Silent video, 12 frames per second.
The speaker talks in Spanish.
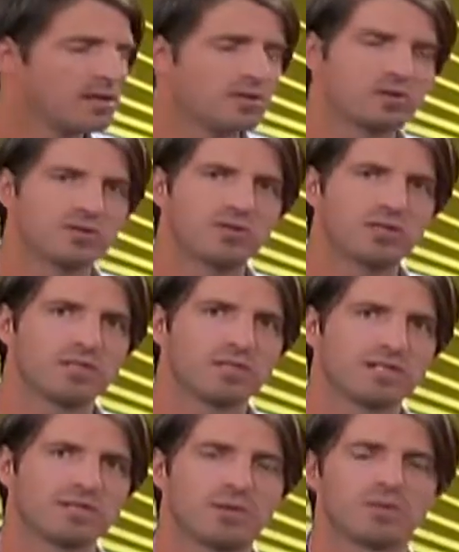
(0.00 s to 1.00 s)
Entonces ahora
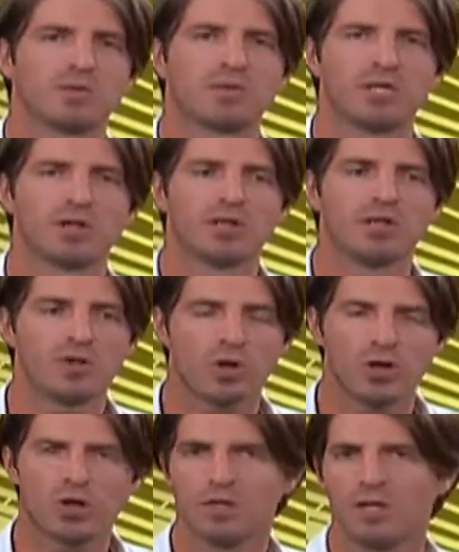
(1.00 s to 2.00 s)
sí que estamos metiendo de
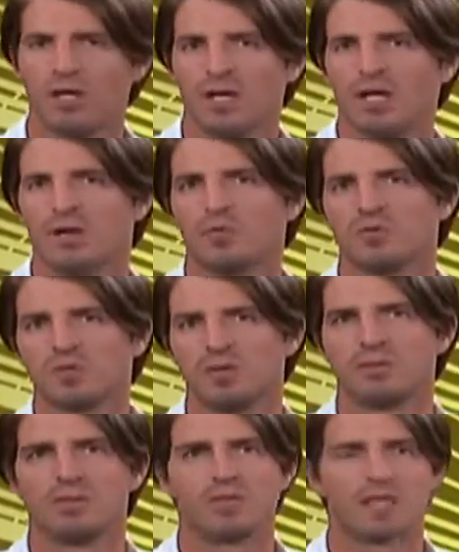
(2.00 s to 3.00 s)
todo y pues
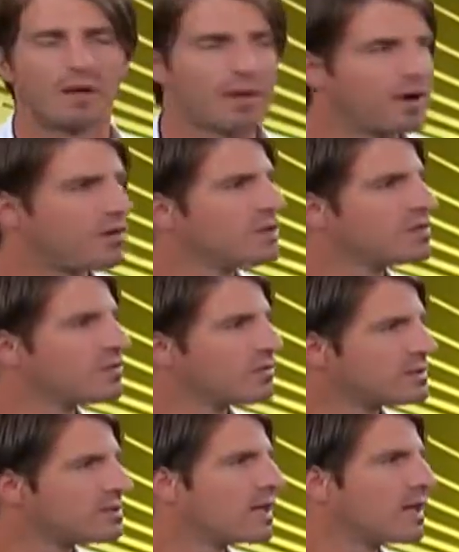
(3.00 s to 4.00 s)
mi, trabajo es
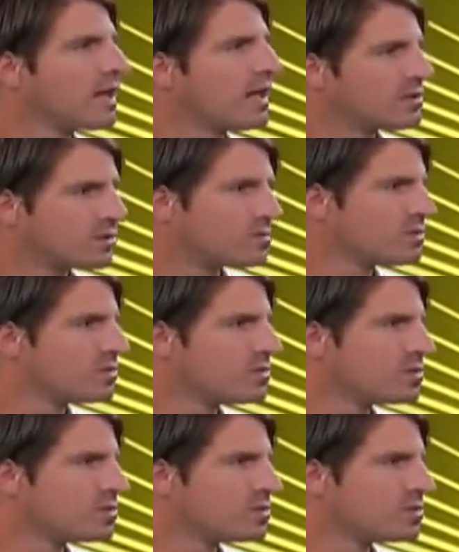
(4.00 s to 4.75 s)
ofrecerle a todos